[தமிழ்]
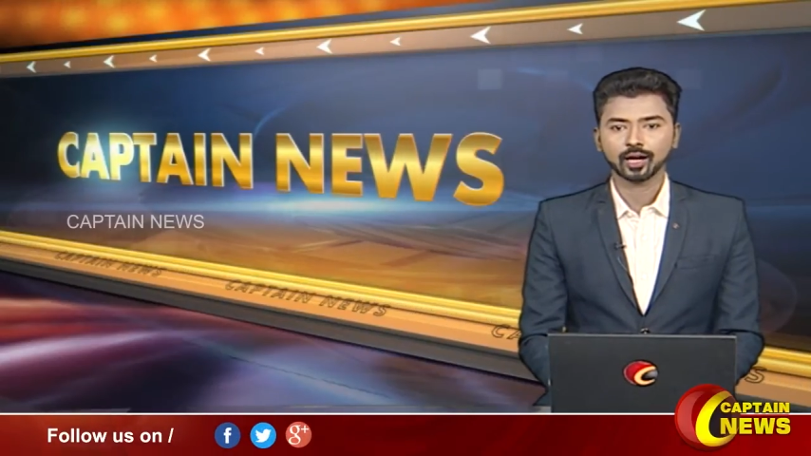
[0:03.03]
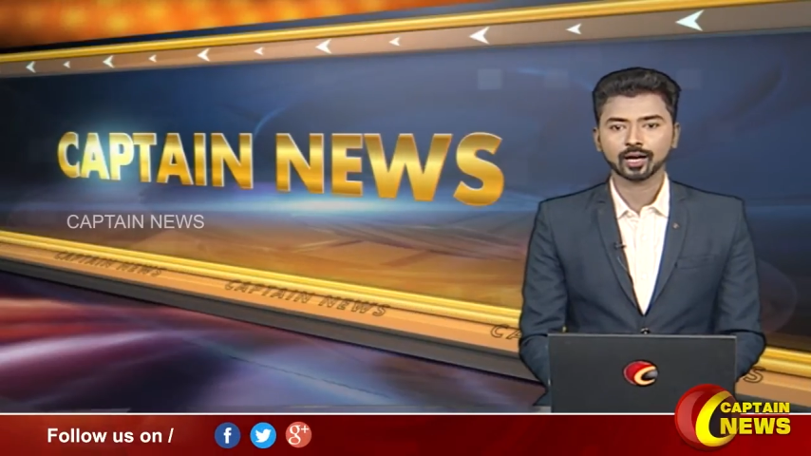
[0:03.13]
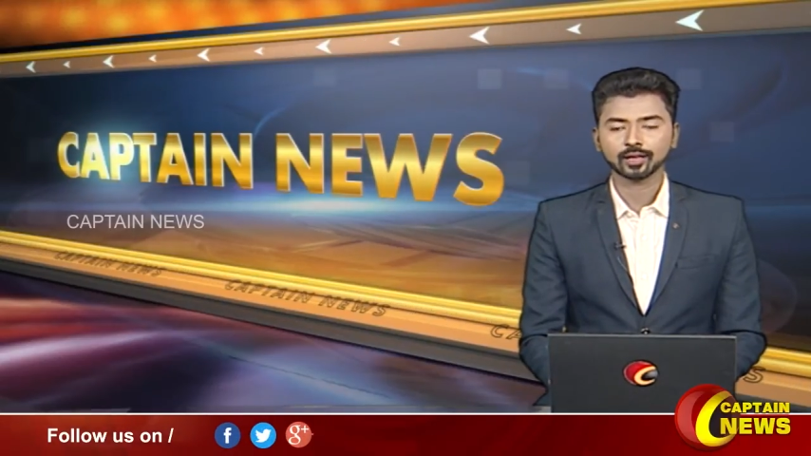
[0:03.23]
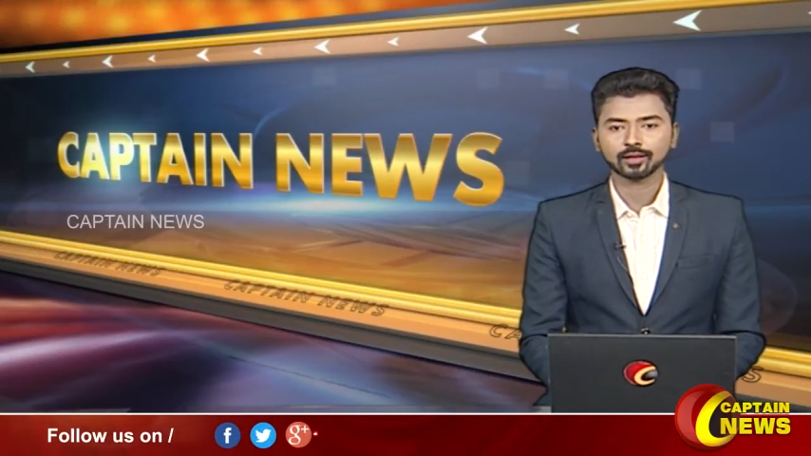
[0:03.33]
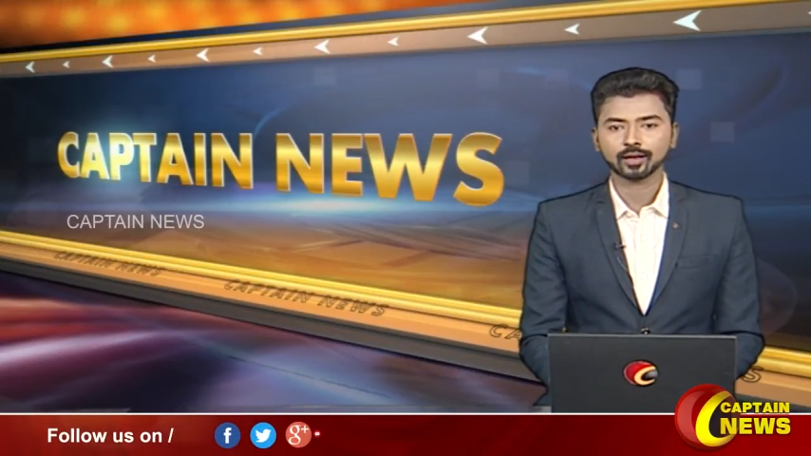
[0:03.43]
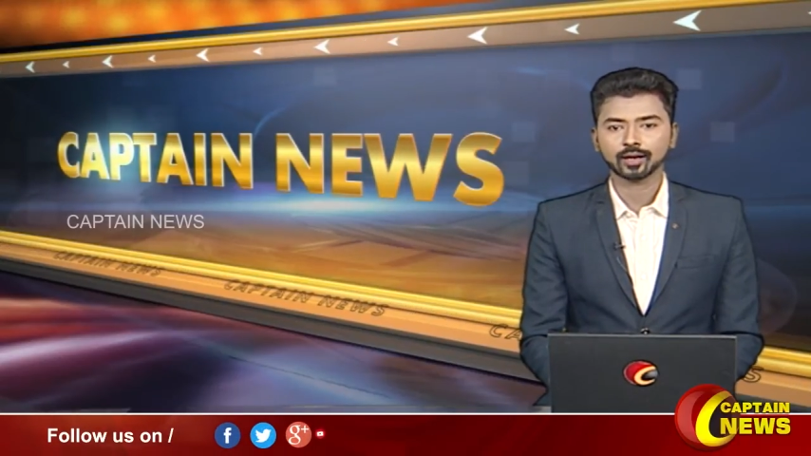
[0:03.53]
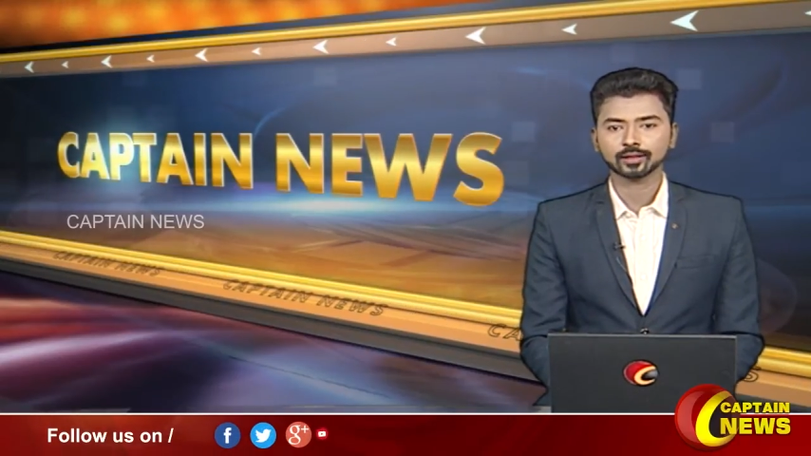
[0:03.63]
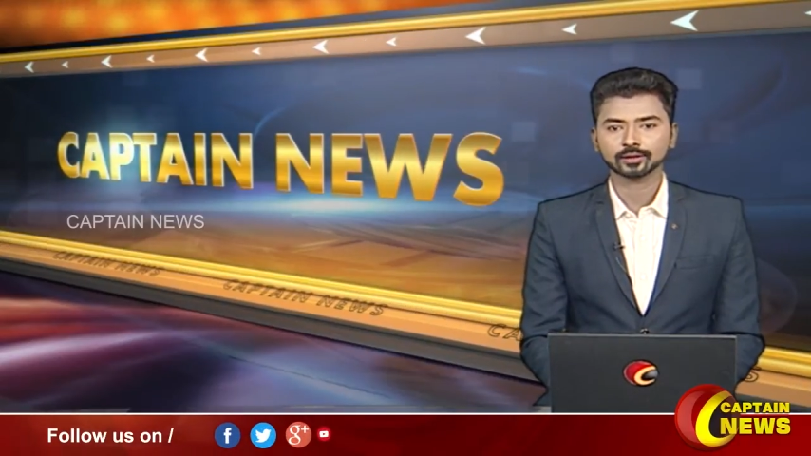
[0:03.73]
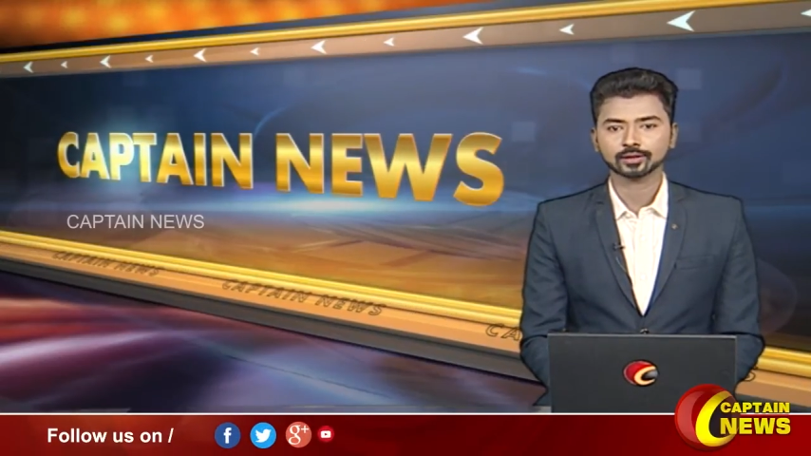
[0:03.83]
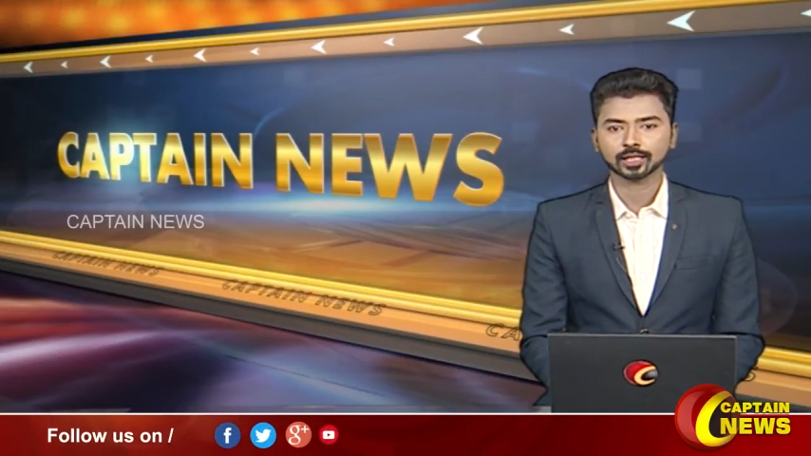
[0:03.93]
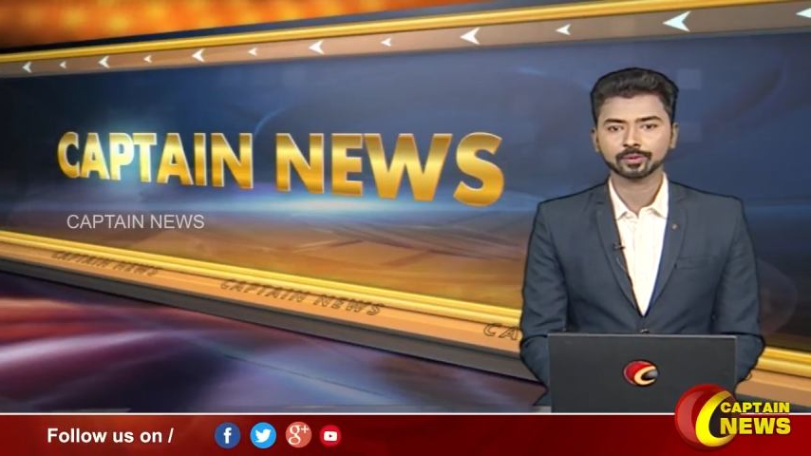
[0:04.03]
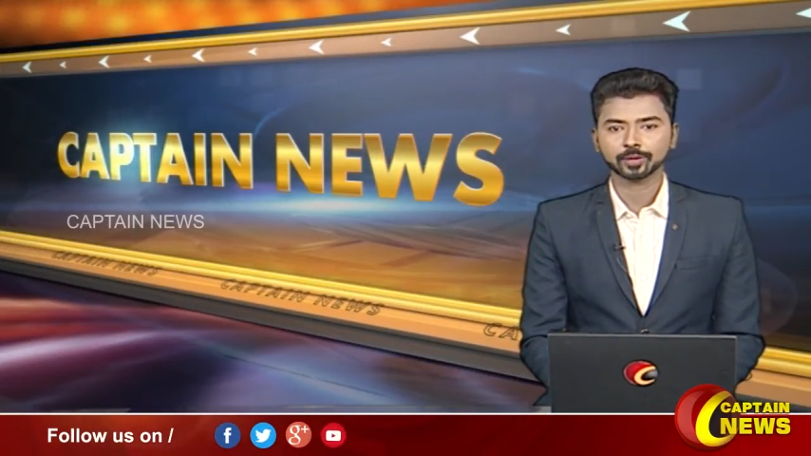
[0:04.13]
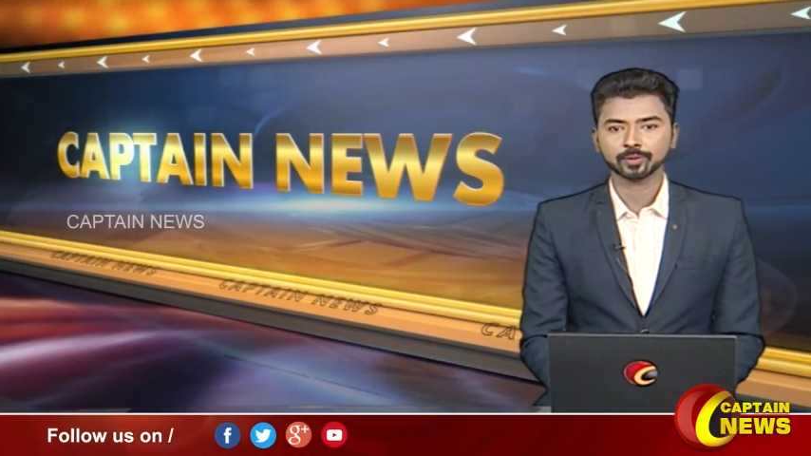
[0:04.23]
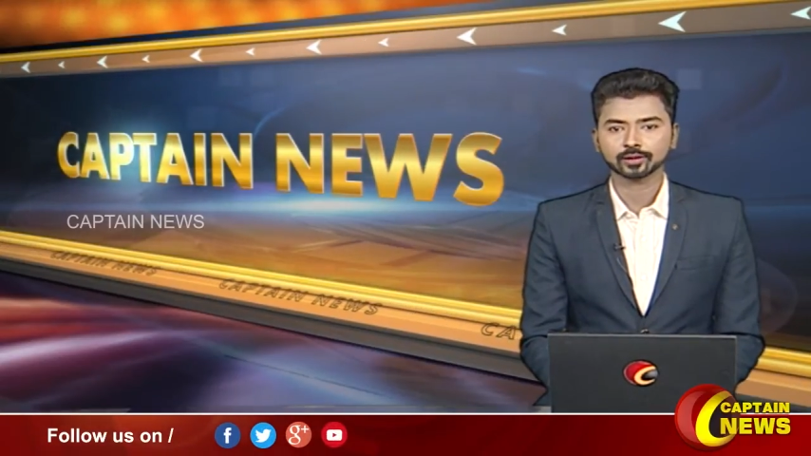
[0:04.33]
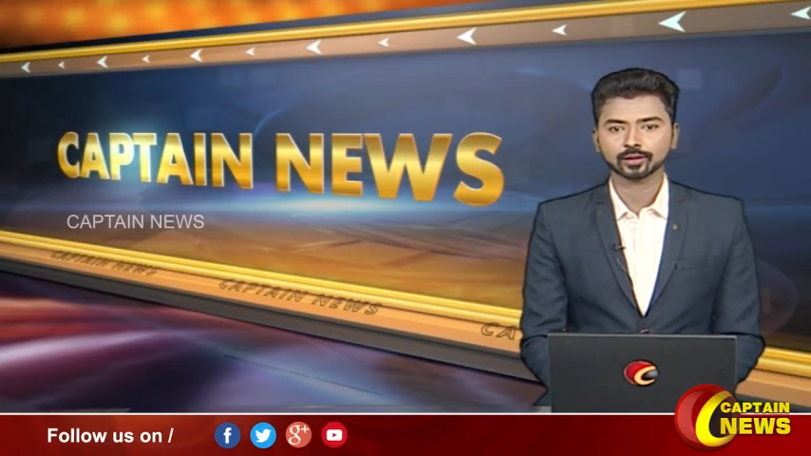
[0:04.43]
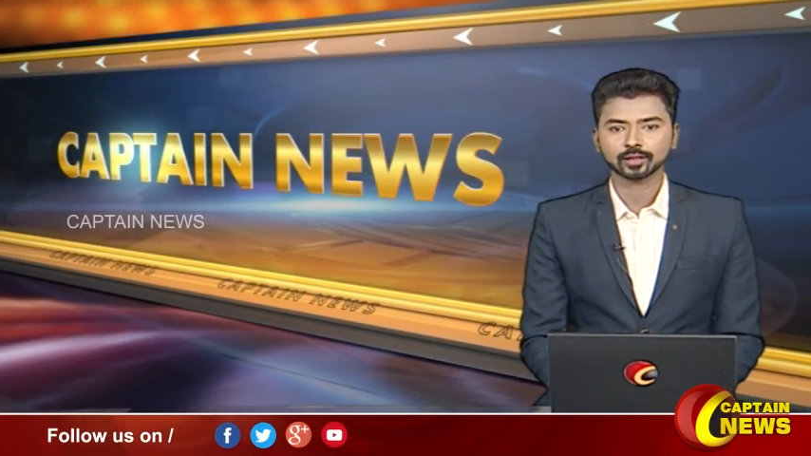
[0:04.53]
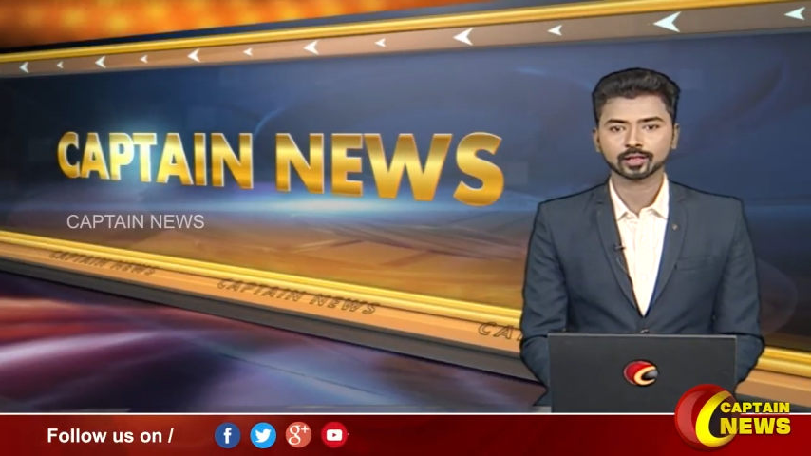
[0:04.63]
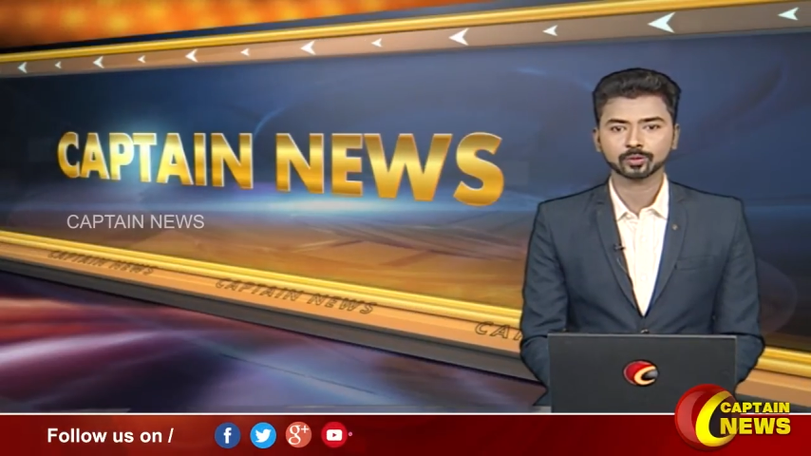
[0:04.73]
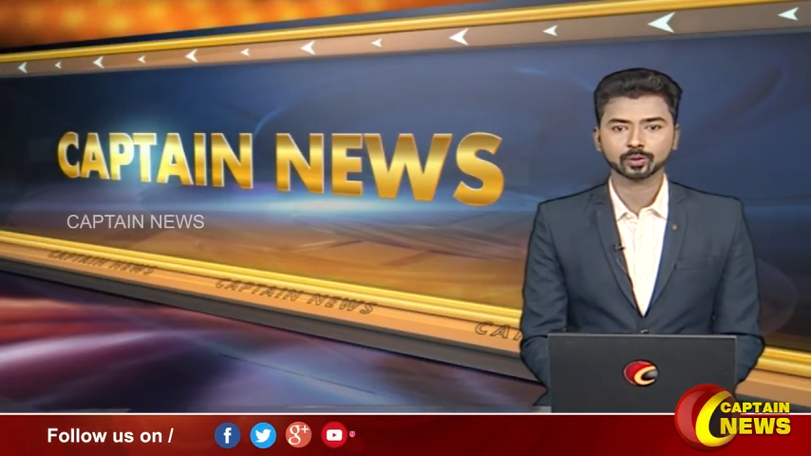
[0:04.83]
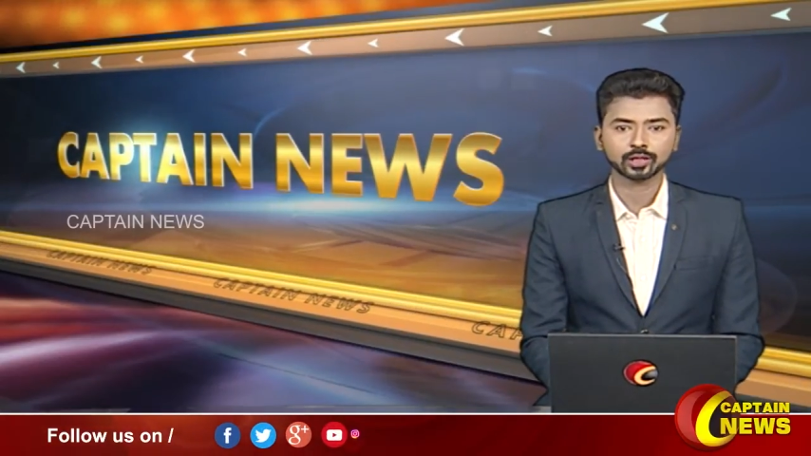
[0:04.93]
அடுத்த ஆண்டு ஜனவரி மாதத்திற்கு